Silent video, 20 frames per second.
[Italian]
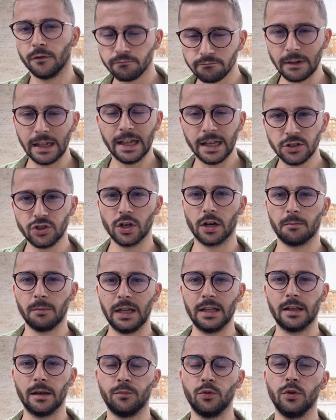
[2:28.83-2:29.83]

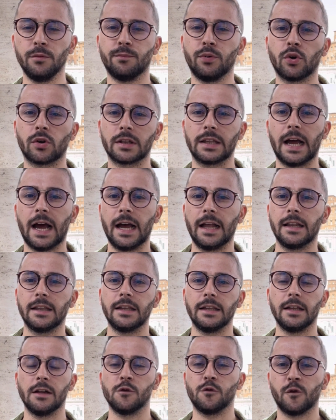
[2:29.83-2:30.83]
leggermente più
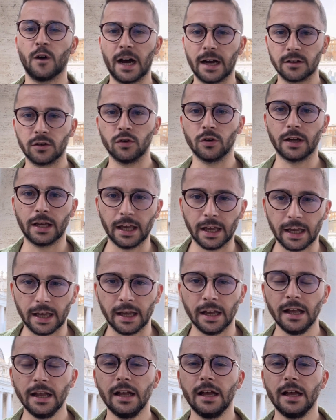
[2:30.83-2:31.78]
importanti del fatto che